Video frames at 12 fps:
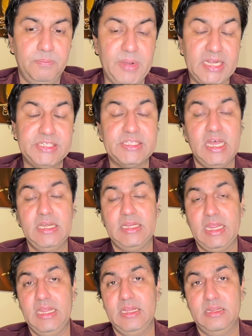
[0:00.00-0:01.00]

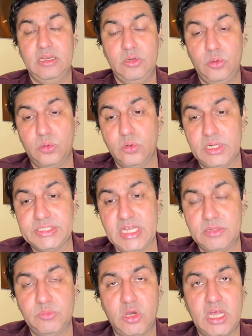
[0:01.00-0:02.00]
पाकिस्तान के लोगों के
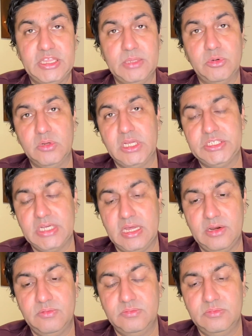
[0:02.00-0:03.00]
साथ मुखातिब होना
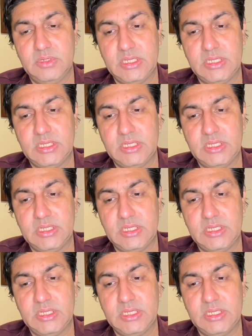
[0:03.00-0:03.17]
चाह रहा हूं